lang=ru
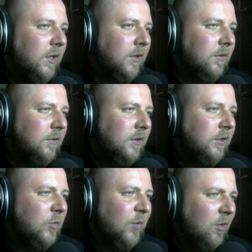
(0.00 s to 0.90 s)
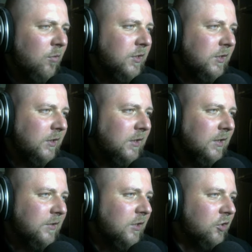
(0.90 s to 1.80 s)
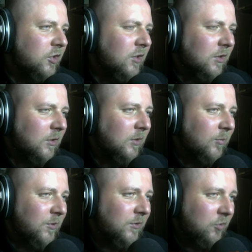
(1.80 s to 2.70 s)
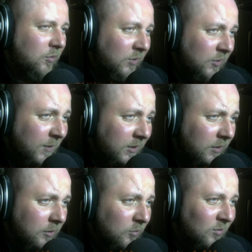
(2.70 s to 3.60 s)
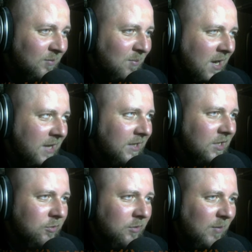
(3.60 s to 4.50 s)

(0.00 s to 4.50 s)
Блин, это не проходик, это так, знаешь, зыркалка просто, чтобы ты смотрел и думал, блин, как же